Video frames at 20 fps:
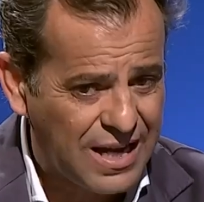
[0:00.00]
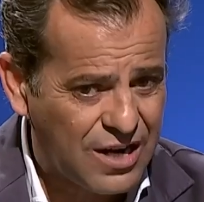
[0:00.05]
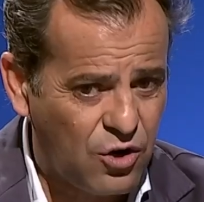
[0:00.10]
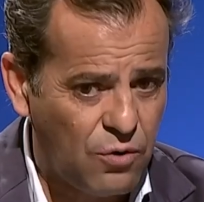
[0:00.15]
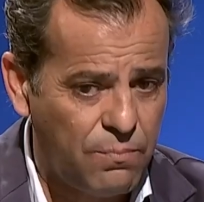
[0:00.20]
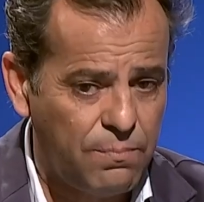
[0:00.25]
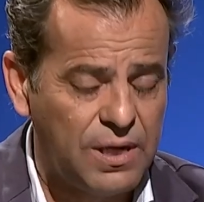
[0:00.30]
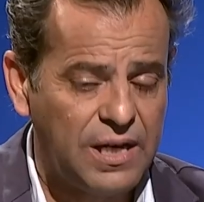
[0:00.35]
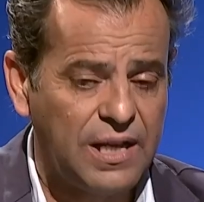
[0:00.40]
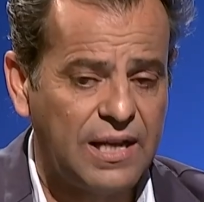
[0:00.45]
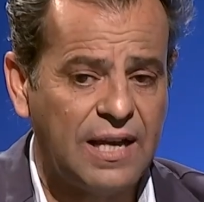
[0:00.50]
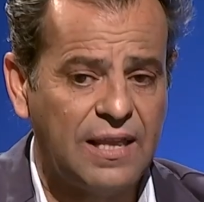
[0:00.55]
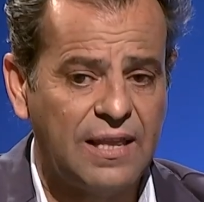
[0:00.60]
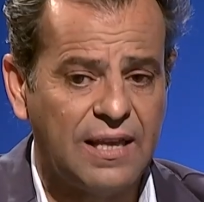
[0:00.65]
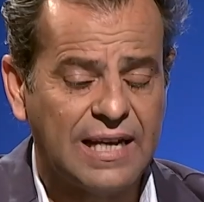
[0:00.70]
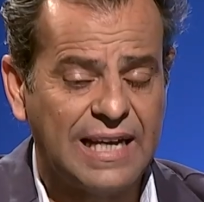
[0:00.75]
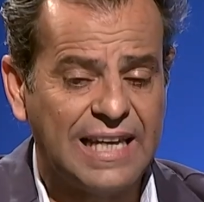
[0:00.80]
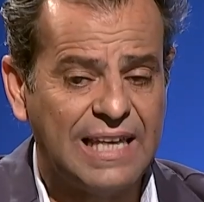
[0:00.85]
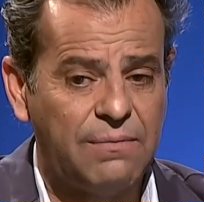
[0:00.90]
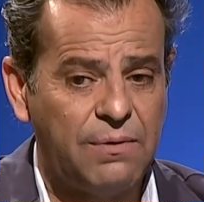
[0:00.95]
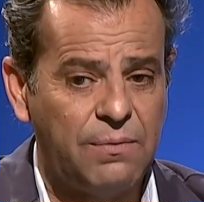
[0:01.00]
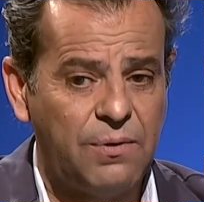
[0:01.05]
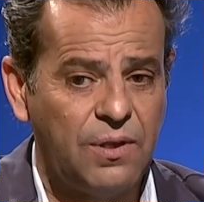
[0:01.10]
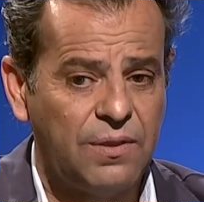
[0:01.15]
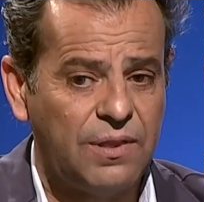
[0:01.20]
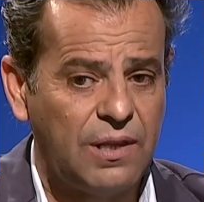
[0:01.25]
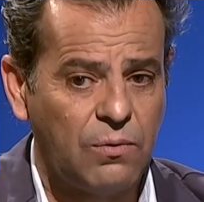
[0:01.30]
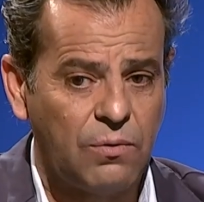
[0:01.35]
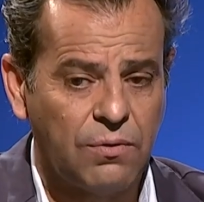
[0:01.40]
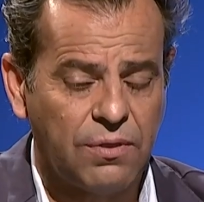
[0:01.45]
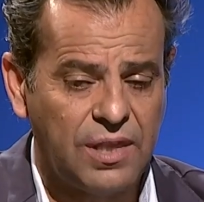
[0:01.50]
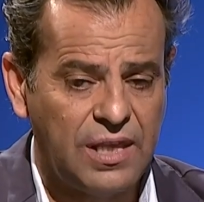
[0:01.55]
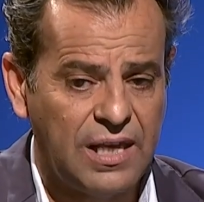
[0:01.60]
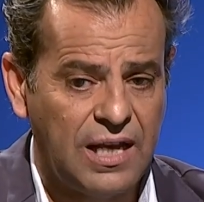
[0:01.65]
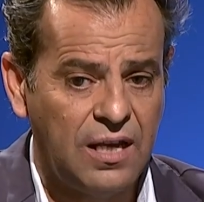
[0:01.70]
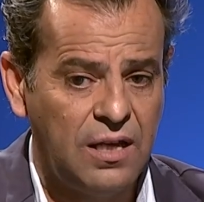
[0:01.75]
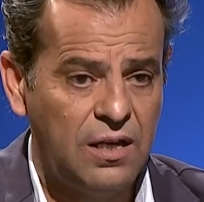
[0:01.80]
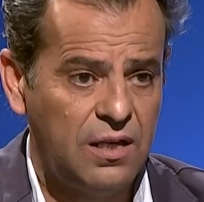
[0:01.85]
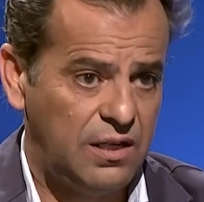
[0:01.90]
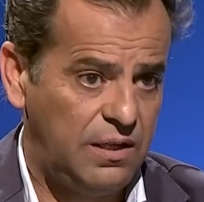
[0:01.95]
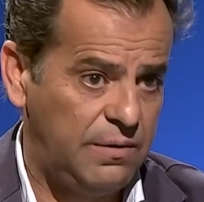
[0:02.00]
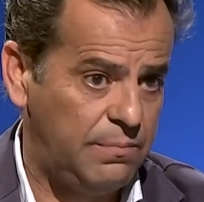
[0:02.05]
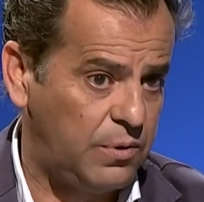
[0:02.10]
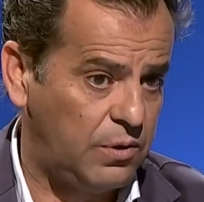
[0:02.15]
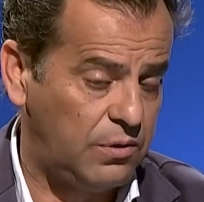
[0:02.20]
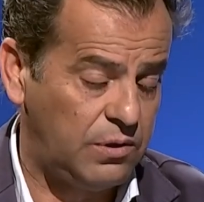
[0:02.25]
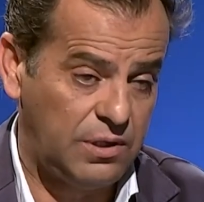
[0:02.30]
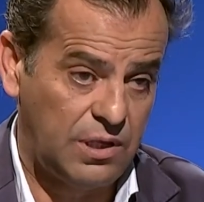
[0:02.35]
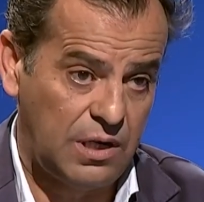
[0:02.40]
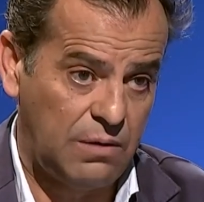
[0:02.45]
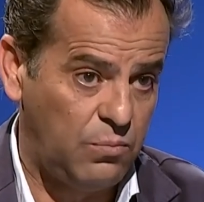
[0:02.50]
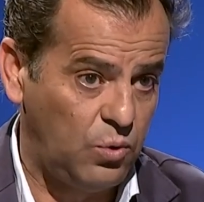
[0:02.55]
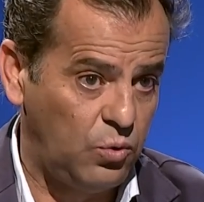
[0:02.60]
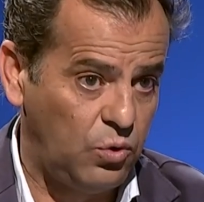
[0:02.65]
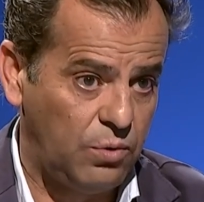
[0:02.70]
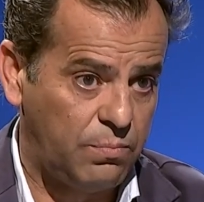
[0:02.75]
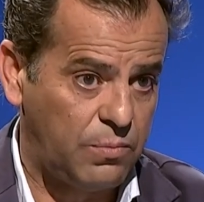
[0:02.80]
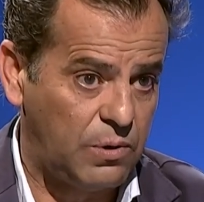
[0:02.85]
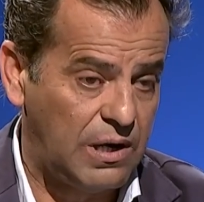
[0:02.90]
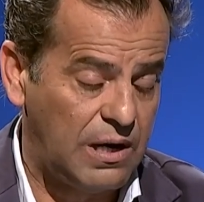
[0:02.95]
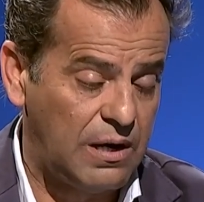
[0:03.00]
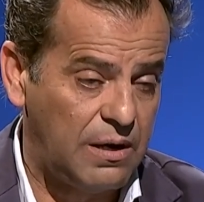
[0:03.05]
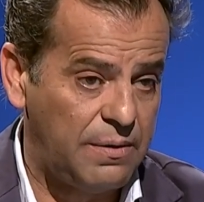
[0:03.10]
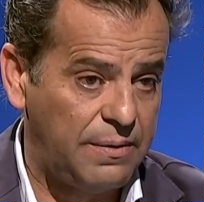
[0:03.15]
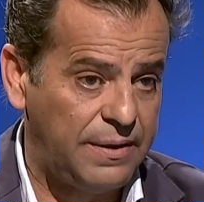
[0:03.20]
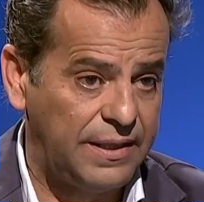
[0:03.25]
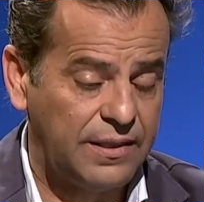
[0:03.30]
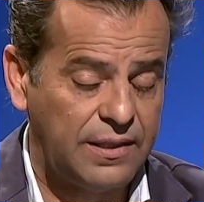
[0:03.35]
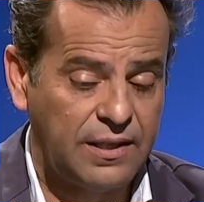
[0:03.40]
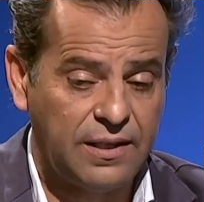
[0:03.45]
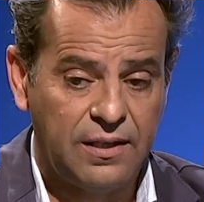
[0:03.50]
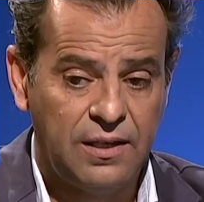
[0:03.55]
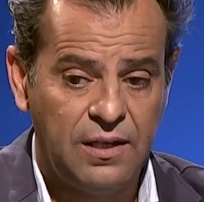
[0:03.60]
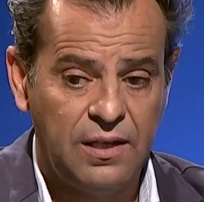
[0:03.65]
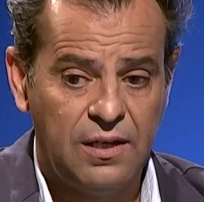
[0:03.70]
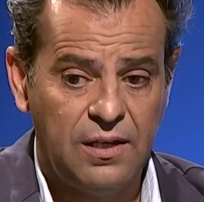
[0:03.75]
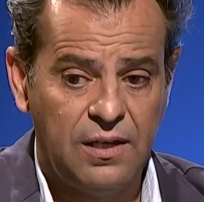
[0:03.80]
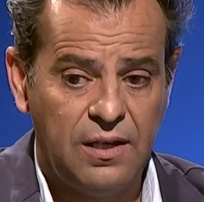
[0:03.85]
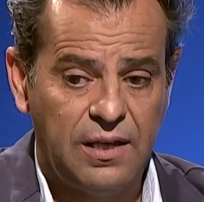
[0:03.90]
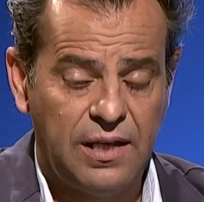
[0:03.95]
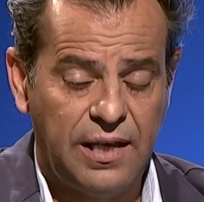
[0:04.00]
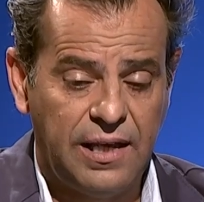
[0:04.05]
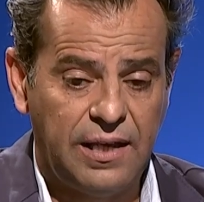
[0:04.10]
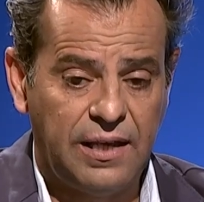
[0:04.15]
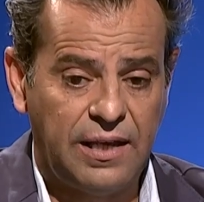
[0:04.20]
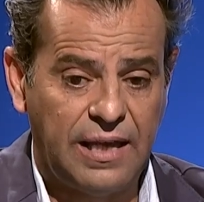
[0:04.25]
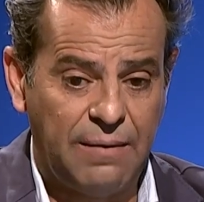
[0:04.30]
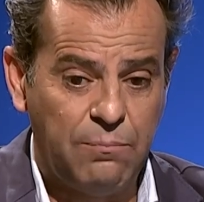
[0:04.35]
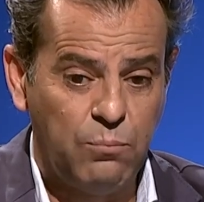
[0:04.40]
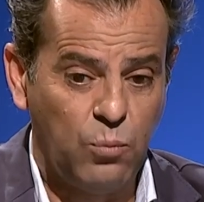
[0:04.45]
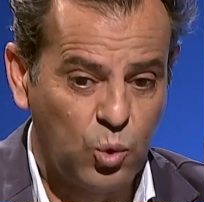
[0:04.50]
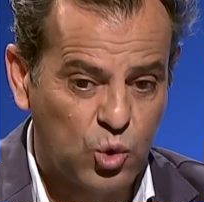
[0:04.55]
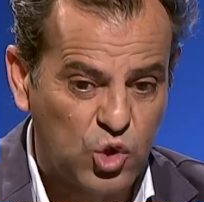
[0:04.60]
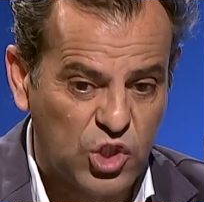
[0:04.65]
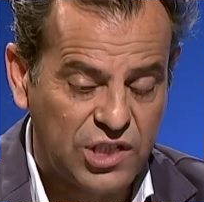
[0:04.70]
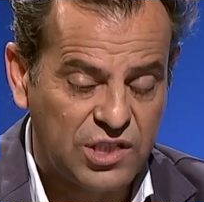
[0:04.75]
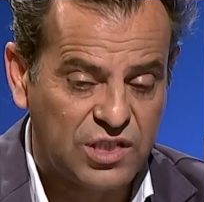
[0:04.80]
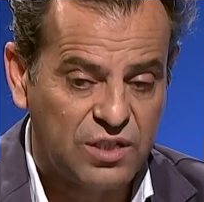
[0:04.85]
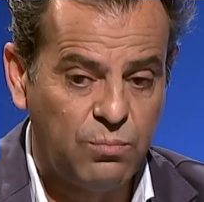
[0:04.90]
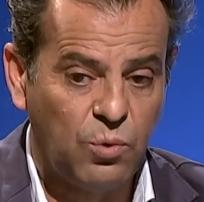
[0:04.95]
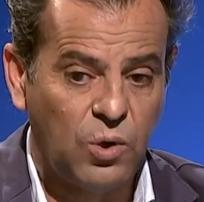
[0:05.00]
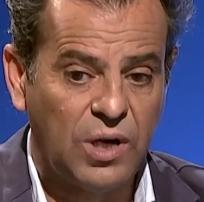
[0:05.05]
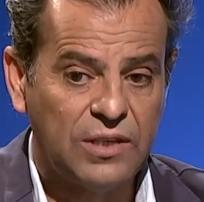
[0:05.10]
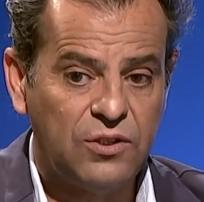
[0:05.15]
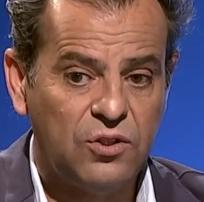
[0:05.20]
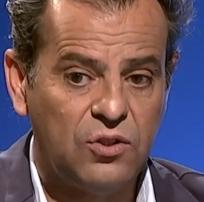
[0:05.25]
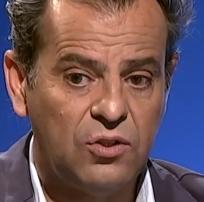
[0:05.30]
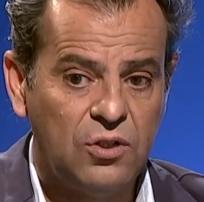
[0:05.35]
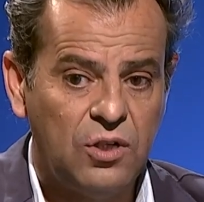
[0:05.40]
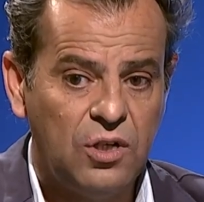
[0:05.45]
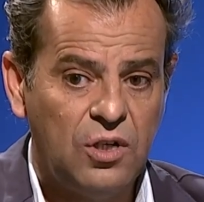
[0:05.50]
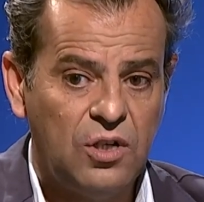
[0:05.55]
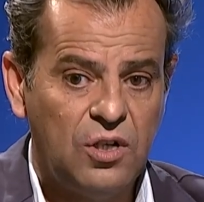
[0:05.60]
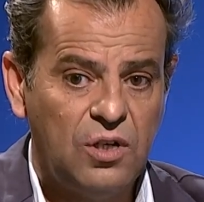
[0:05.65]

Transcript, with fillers: más complicada que haya vivido Andalucía y, el mundo probablemente eh, en muchísimos años,